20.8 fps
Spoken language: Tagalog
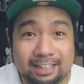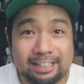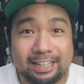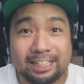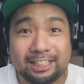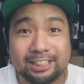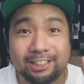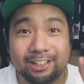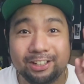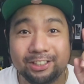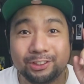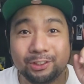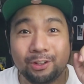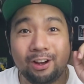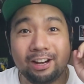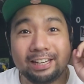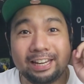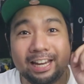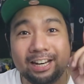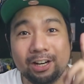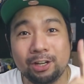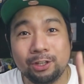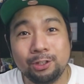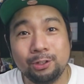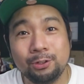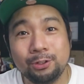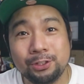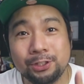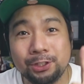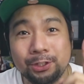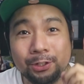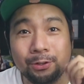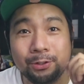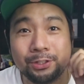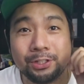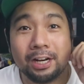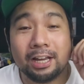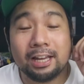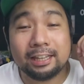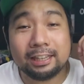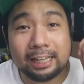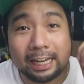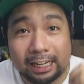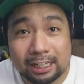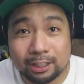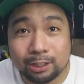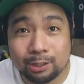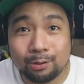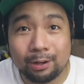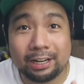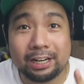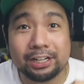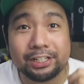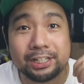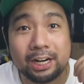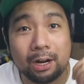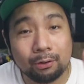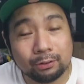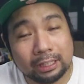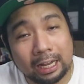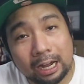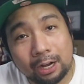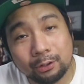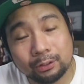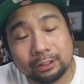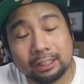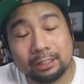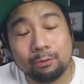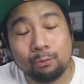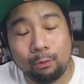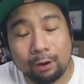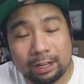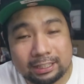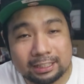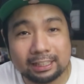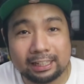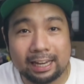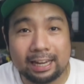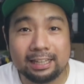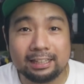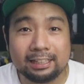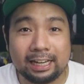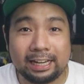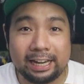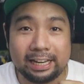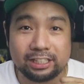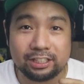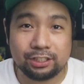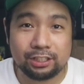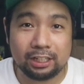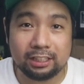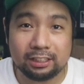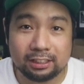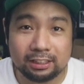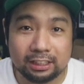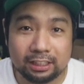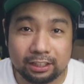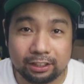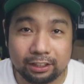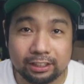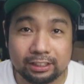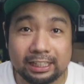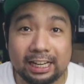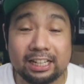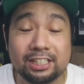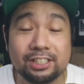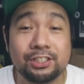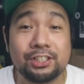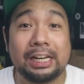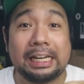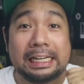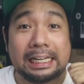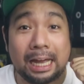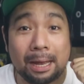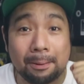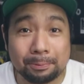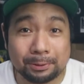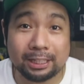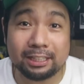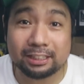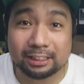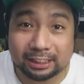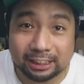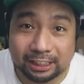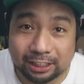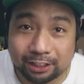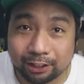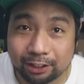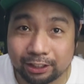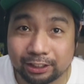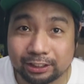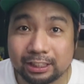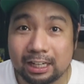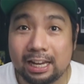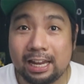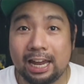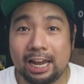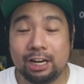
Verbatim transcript: Yes, sir. So again, a huge, huge thank you and a shout out once again kay SJ Sneakers, SJ Caps and Sneakers.